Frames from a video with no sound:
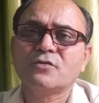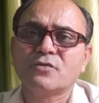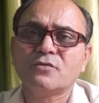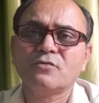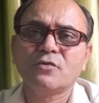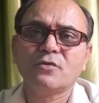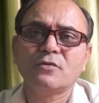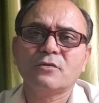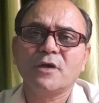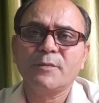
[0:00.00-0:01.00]
तो
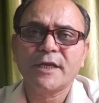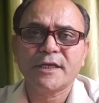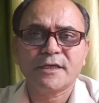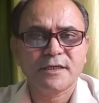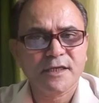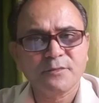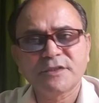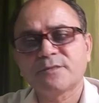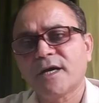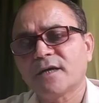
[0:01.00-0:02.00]
वो हमारे
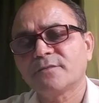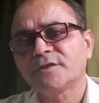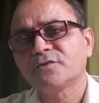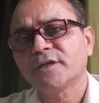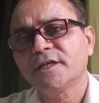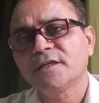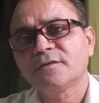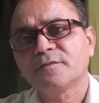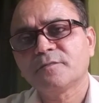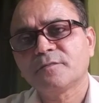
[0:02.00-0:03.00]
डर्मिश भाग में जो है
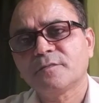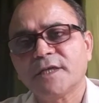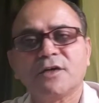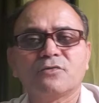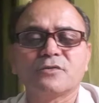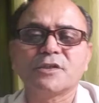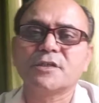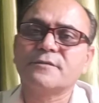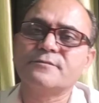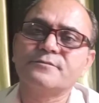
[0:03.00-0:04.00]
पैदा होती
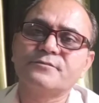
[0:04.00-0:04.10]
है